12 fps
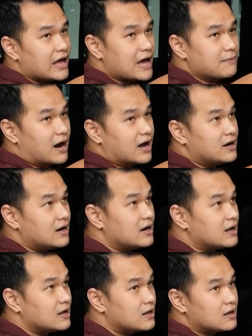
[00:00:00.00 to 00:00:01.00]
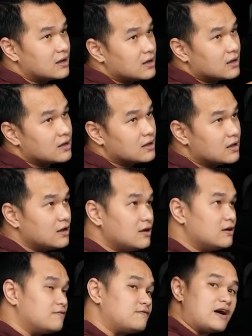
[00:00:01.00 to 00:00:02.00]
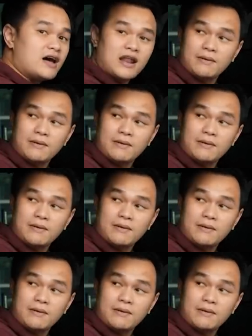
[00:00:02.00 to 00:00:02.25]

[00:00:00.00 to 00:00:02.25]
hai bên và